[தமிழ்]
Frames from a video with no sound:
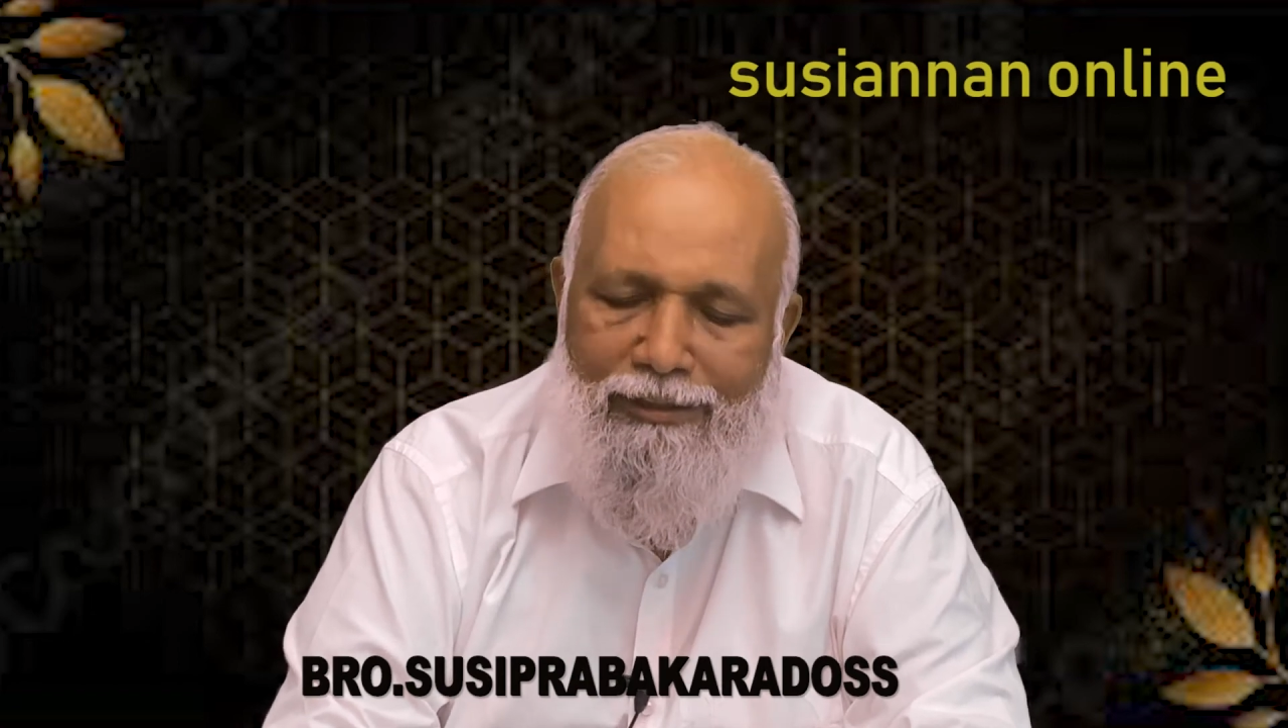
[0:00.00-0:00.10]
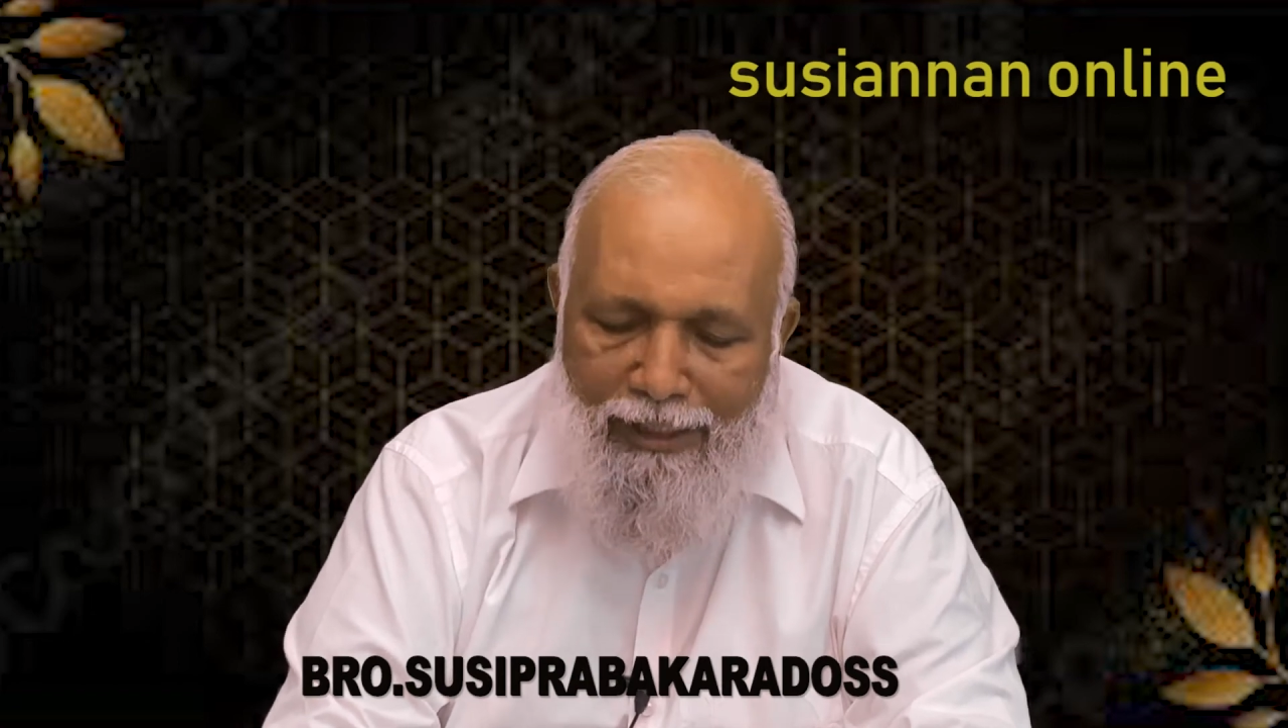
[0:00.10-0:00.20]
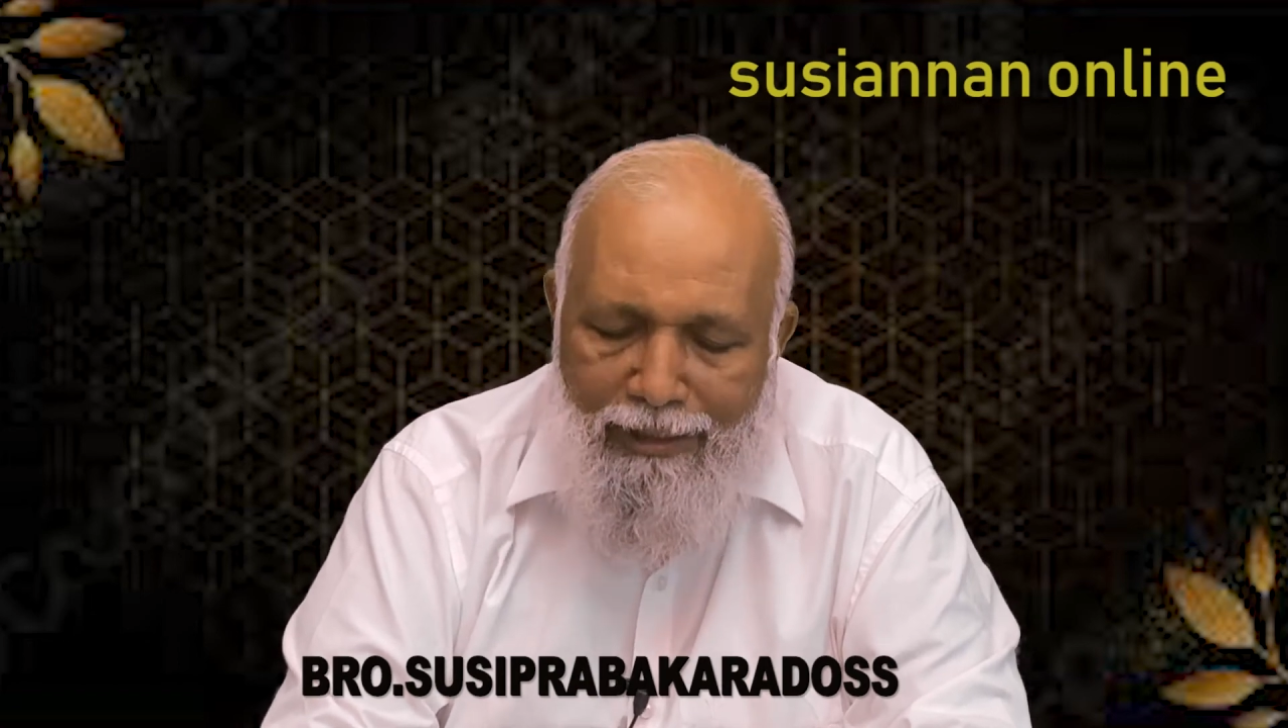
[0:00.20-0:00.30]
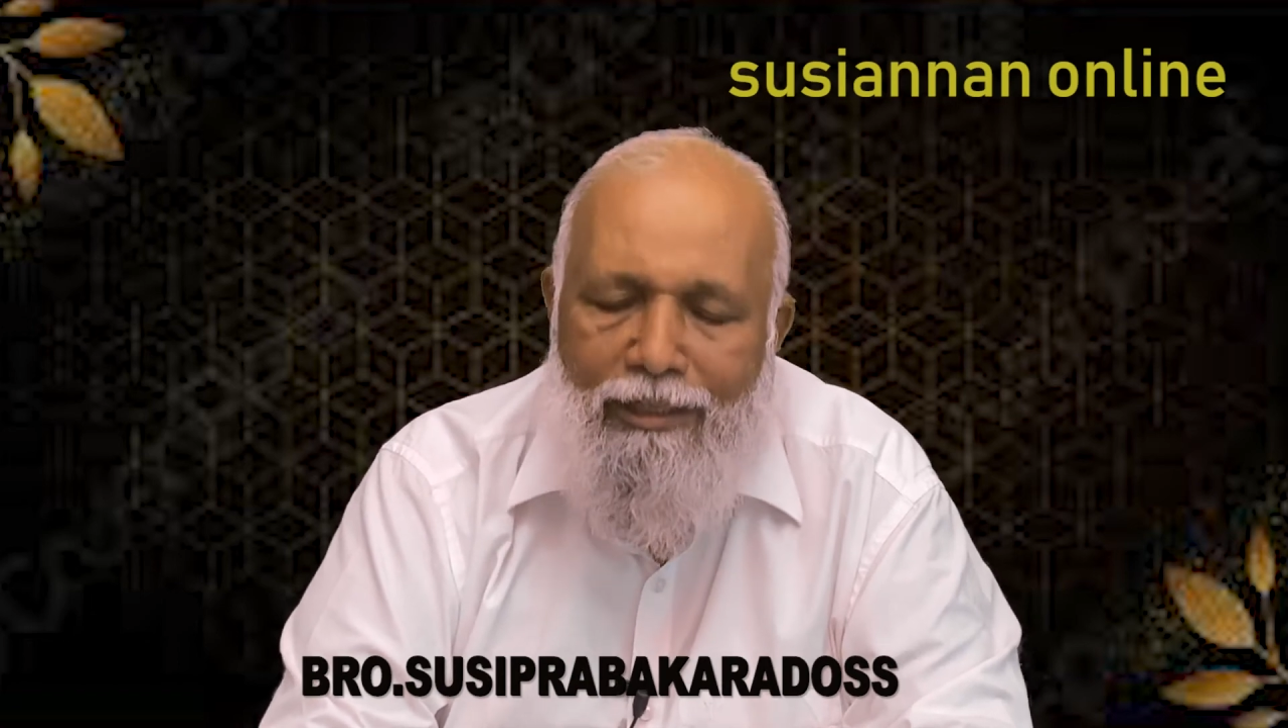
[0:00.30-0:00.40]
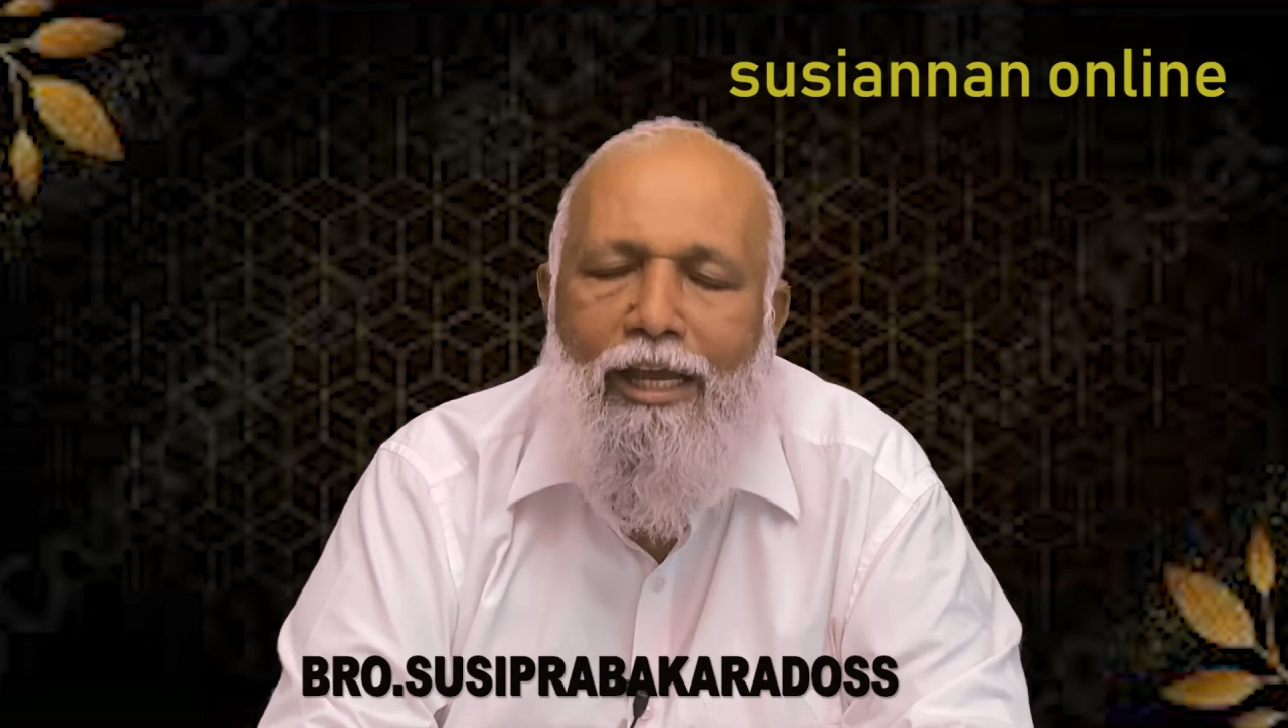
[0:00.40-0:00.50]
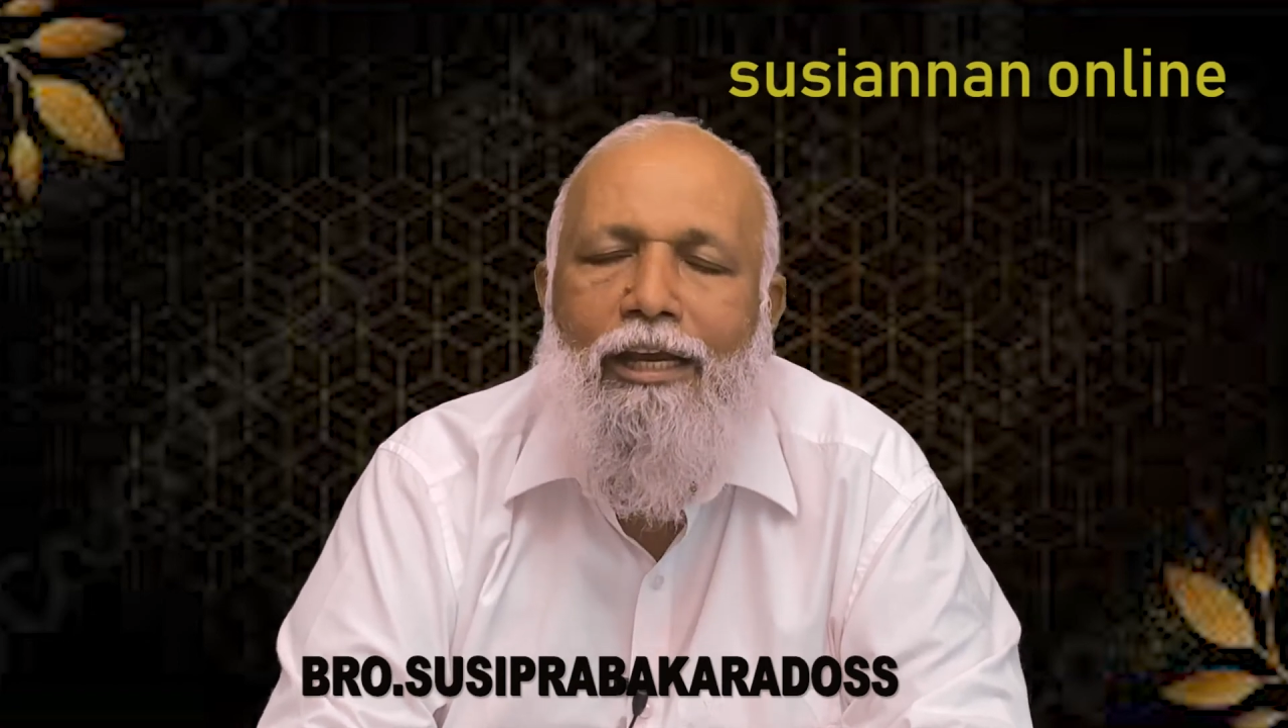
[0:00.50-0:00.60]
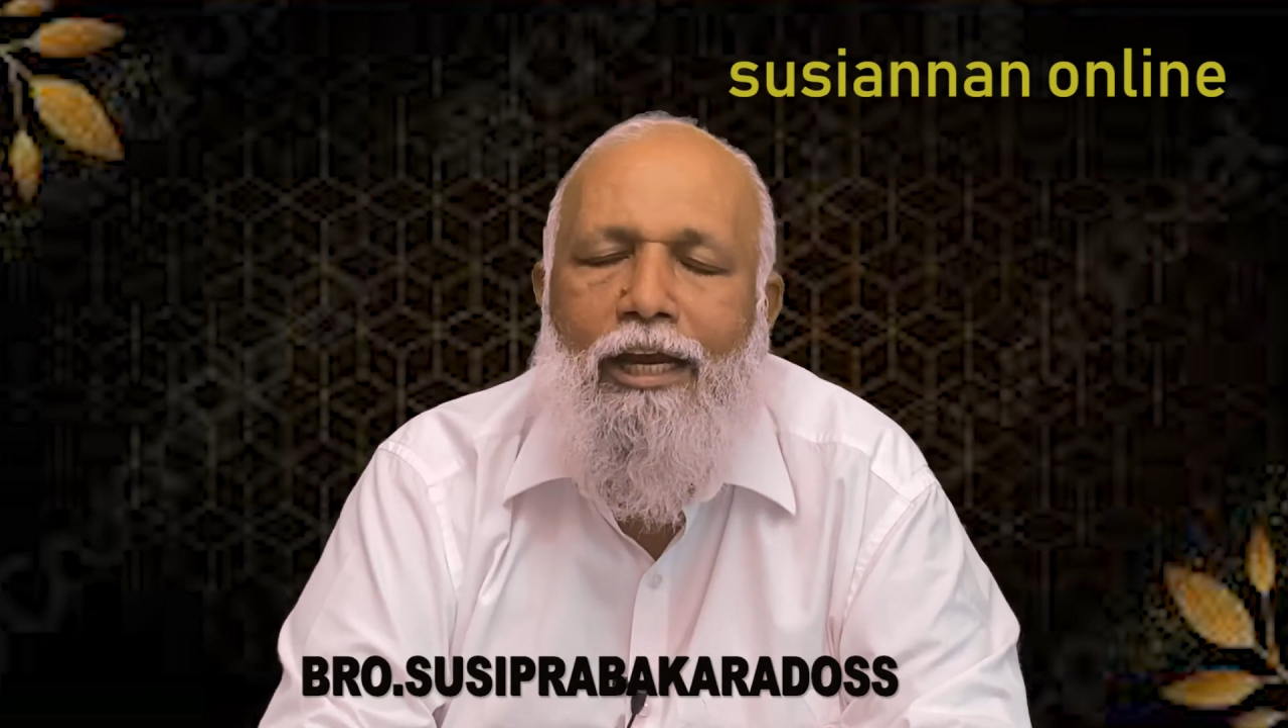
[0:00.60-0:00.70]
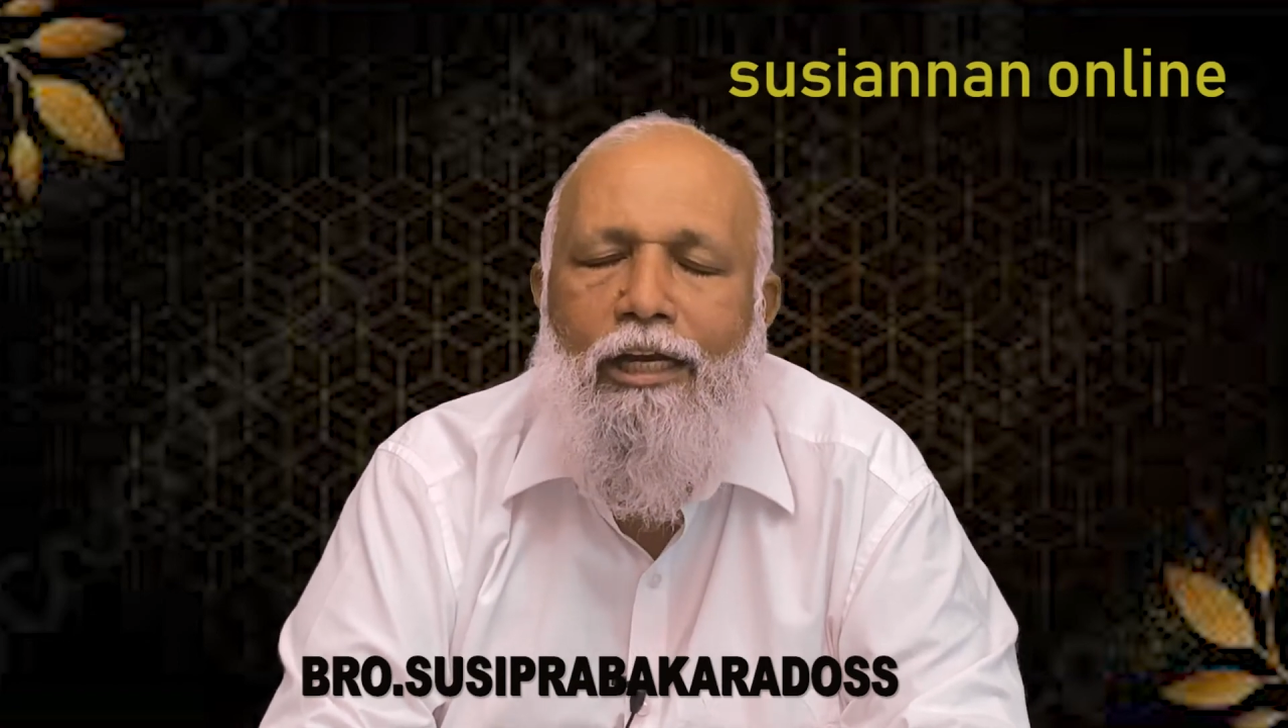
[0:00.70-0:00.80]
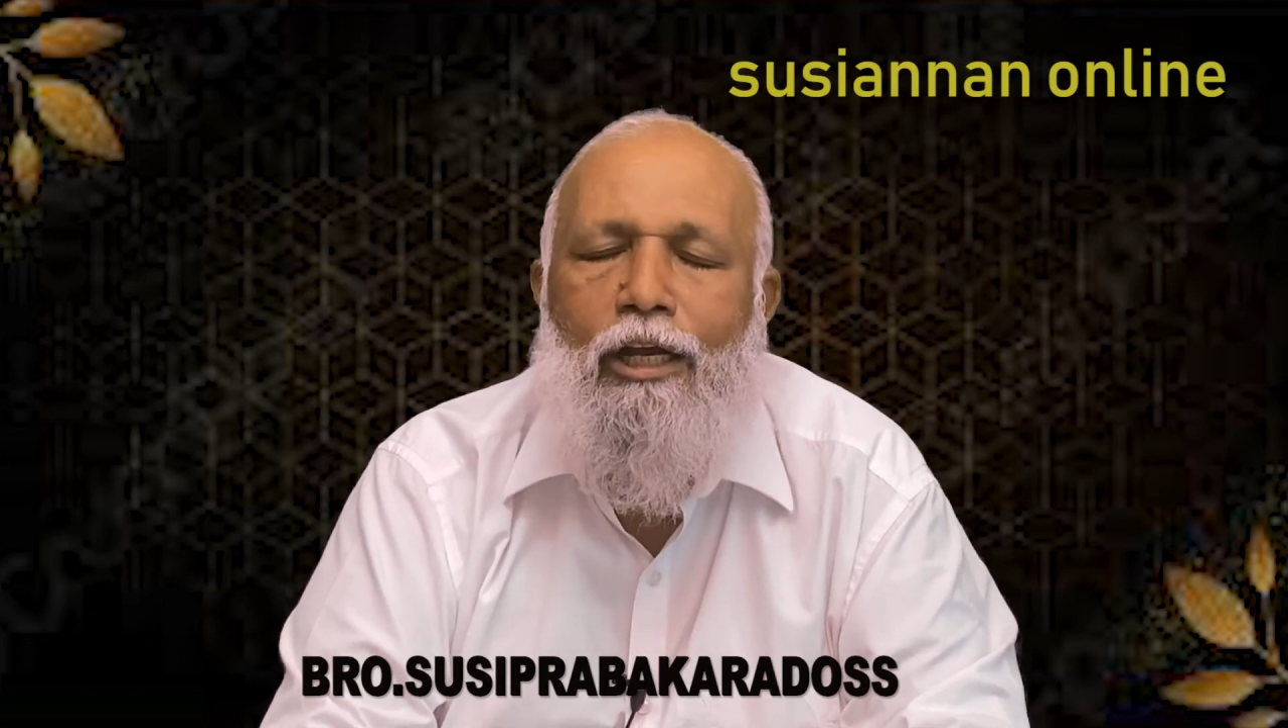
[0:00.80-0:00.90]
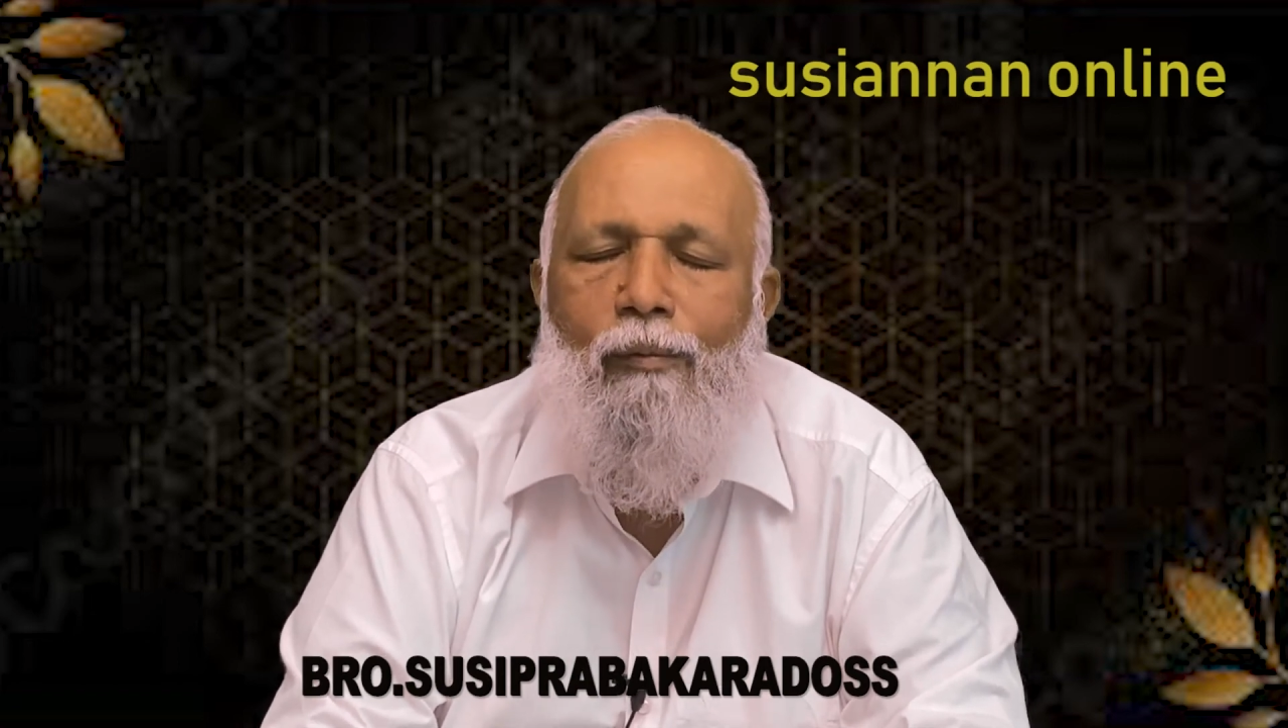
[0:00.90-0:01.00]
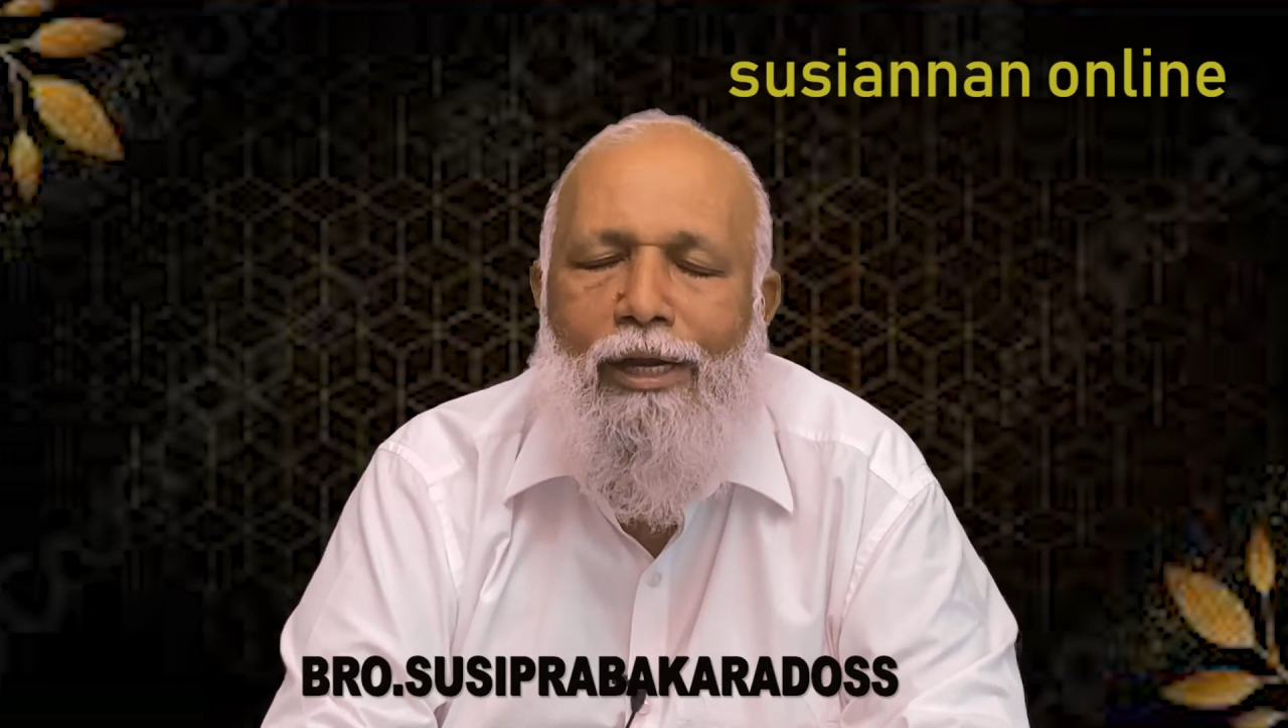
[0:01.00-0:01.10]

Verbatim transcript: செய்தியை கேட்க